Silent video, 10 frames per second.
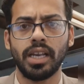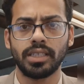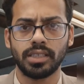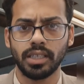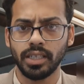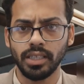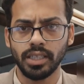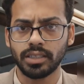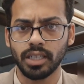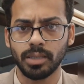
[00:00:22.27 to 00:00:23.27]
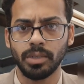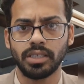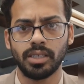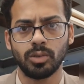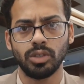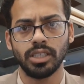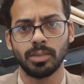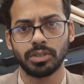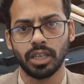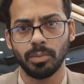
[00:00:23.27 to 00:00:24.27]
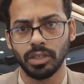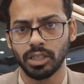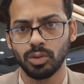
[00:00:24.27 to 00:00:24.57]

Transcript: अक्सर ये नहीं देखता कि मेरे चैनल को ये सब्सक्राइब कर